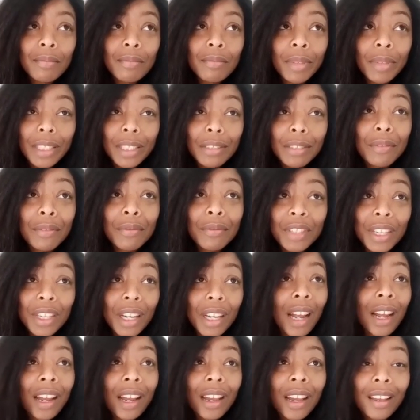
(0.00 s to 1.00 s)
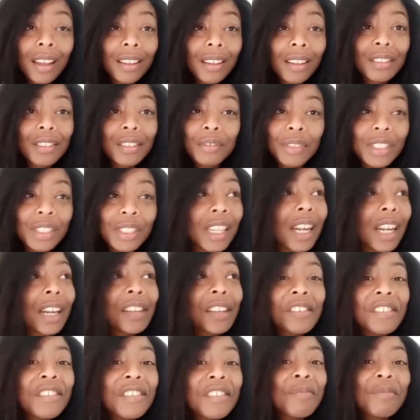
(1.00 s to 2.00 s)
presque vous dire, je veux dire
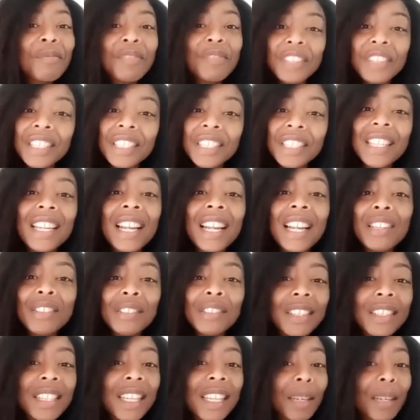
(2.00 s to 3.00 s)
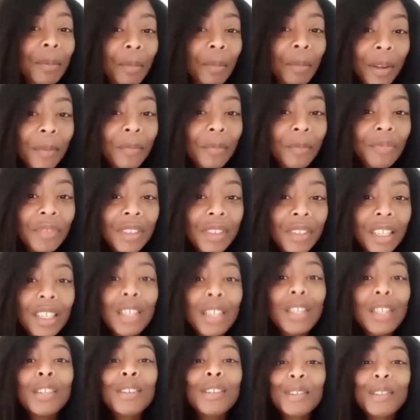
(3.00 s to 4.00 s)
99%, j'étais la seule DREPA
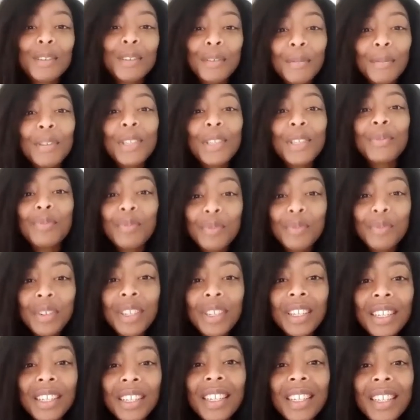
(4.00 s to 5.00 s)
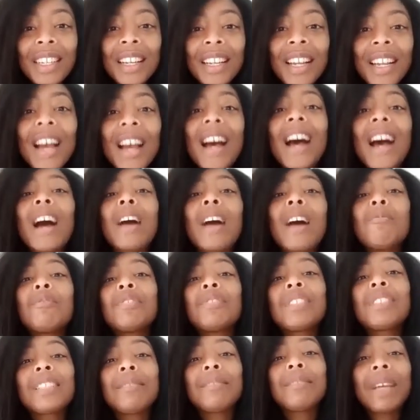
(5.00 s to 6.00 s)
sur Facebook à
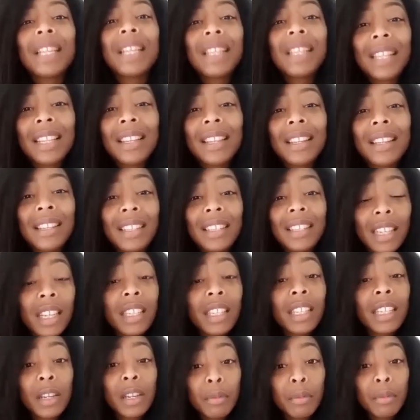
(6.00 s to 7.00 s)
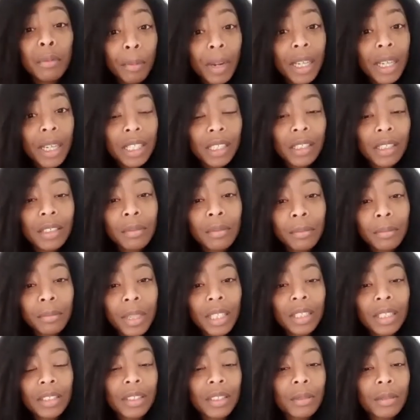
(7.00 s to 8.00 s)
montrer ma tête, qui a, a une page, hein, une
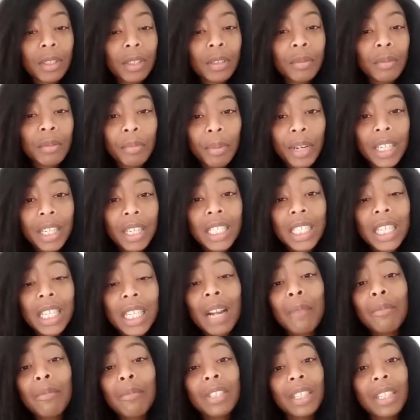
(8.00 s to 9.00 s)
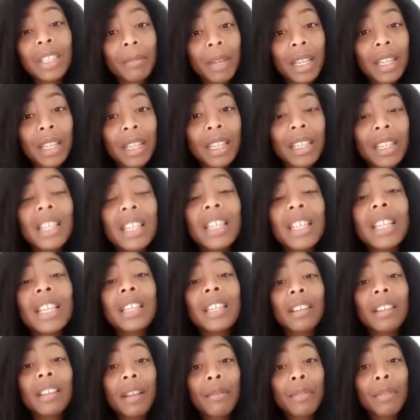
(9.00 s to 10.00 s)
page, je dis, une mm. page à montrer ma tête.
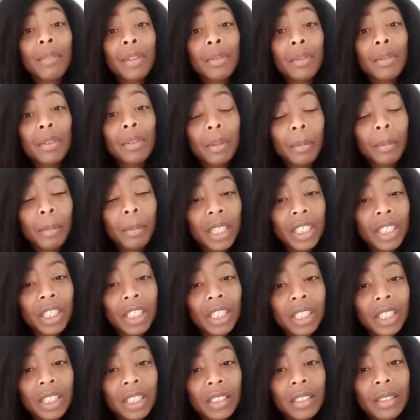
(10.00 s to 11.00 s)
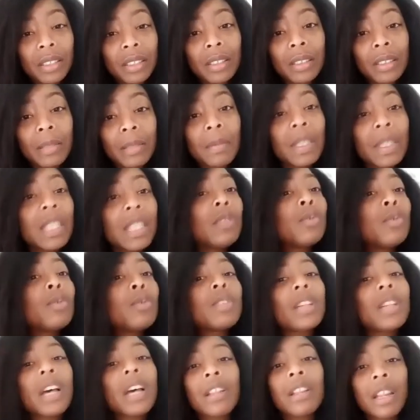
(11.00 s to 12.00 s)
Il y en avait d'autres pages, mais
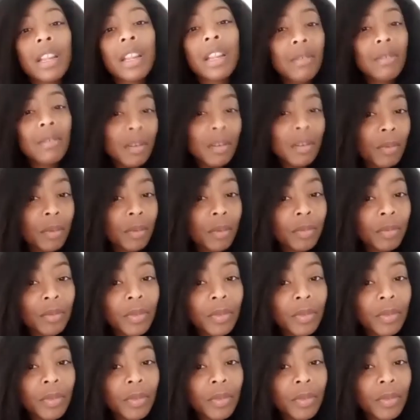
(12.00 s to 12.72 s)
tous anonymes